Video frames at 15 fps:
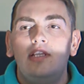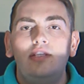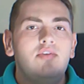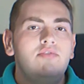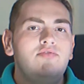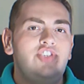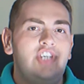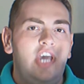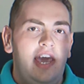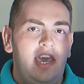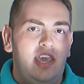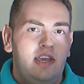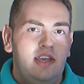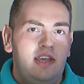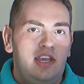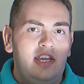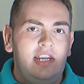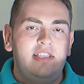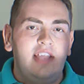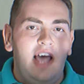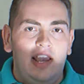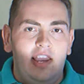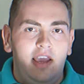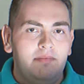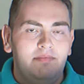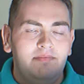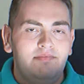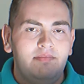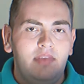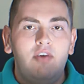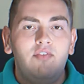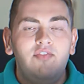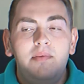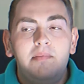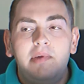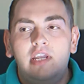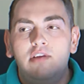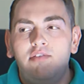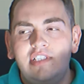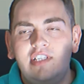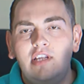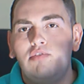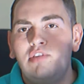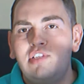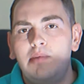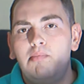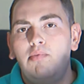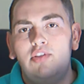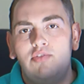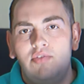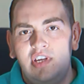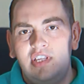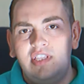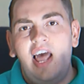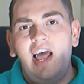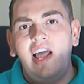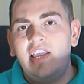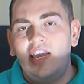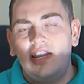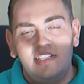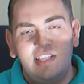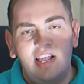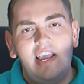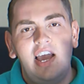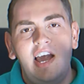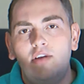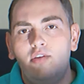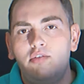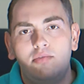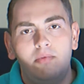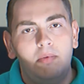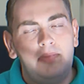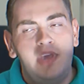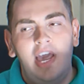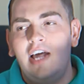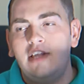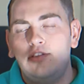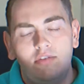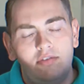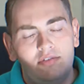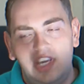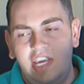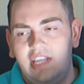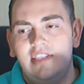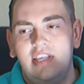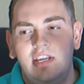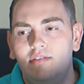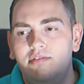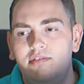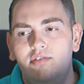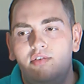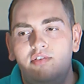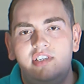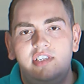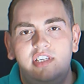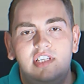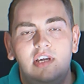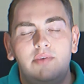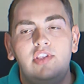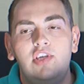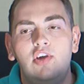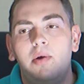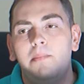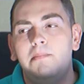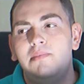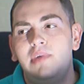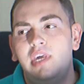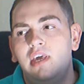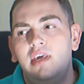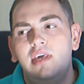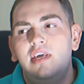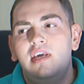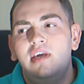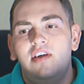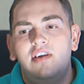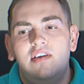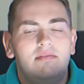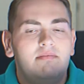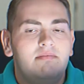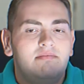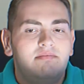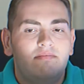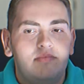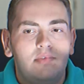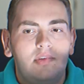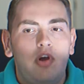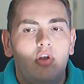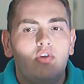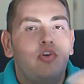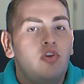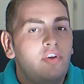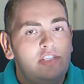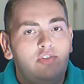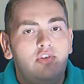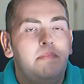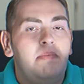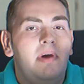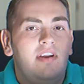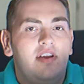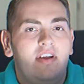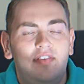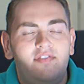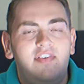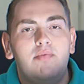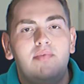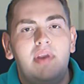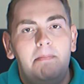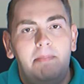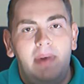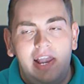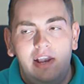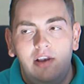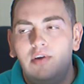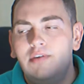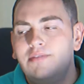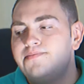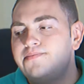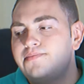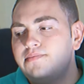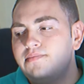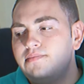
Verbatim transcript: non c'è in Italia. È un film che non è stato distribuito in Italia, in italiano, doppiato, niente, non, non esiste. Quindi io mi Ehm, colgo l'occasione per eh, fare un appello